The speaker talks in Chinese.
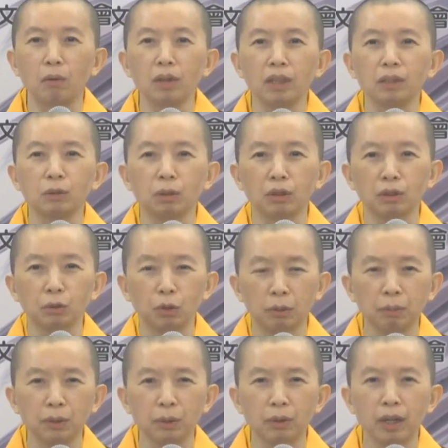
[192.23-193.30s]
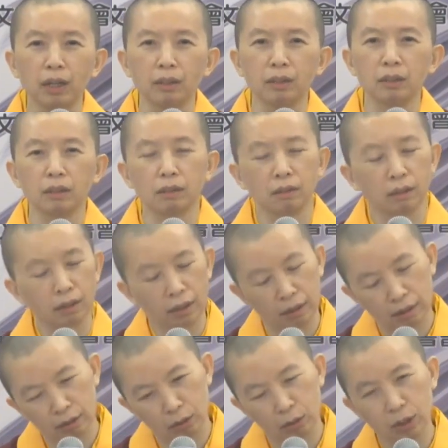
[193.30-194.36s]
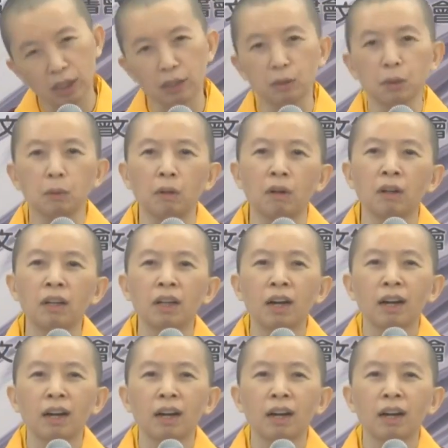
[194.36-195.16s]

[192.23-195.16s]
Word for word: 我问你说对不对？你就嗯，都写错，